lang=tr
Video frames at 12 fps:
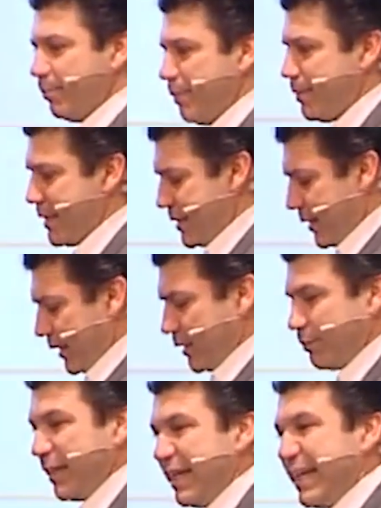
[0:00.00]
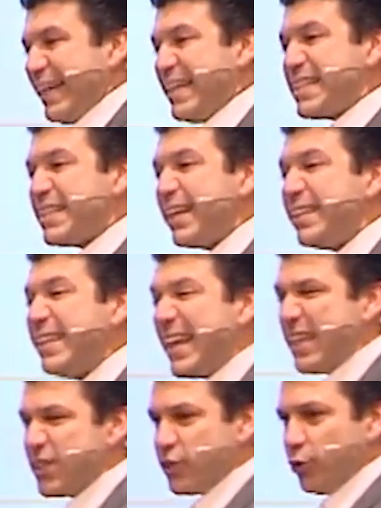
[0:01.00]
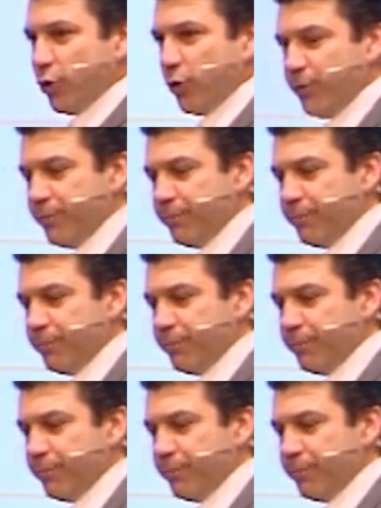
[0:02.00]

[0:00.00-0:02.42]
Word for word: bilmeniz lazım. İnsan ne istiyor?